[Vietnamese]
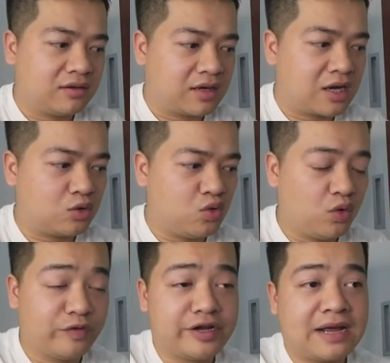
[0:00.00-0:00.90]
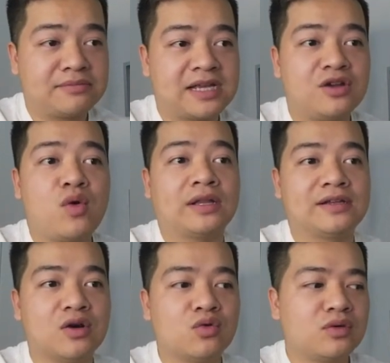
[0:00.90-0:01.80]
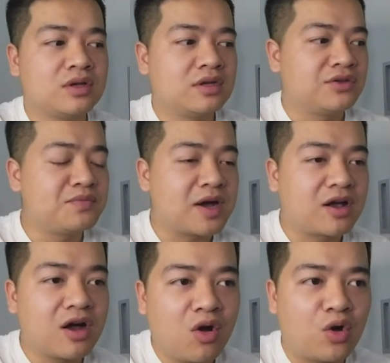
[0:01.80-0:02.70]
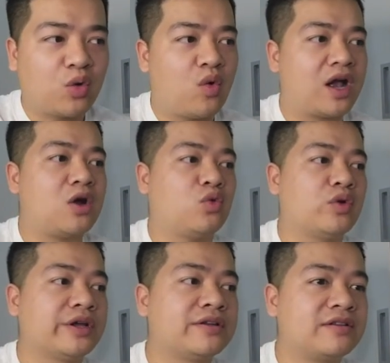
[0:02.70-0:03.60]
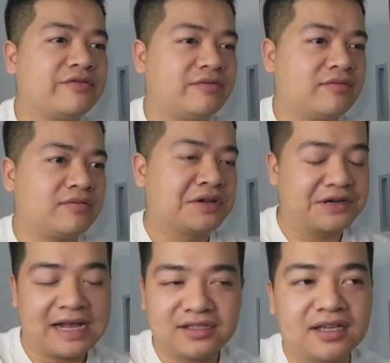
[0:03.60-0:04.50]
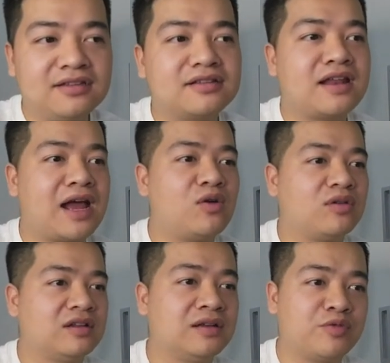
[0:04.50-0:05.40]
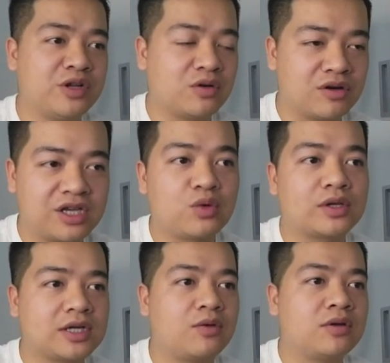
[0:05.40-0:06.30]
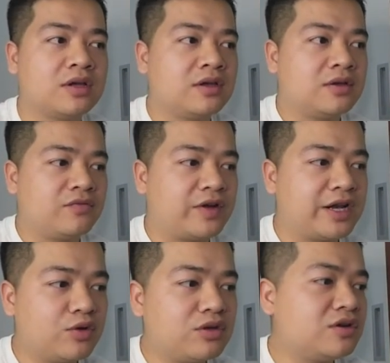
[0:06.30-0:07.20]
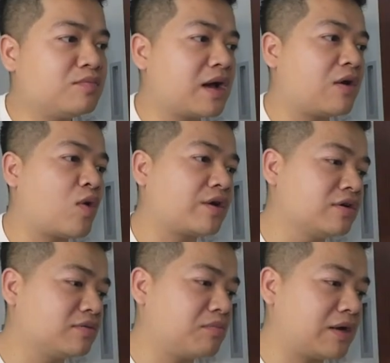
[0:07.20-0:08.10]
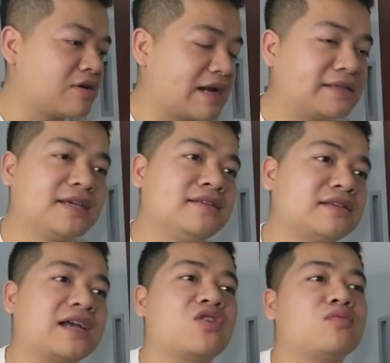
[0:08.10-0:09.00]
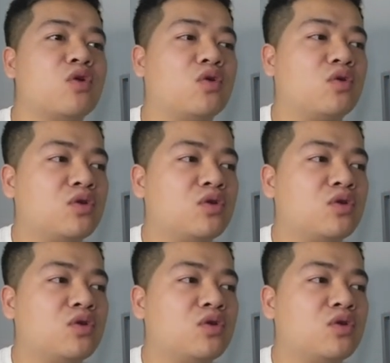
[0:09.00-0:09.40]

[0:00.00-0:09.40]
các cầu thủ của Việt Nam ra nước ngoài thi đấu, nhưng mà cơ hội của các cầu thủ đấy được đá chính như thế nào, đấy là một điều cực kỳ quan trọng. Và nếu như mà Hoàng Đức mà được đá chính tại câu lạc bộ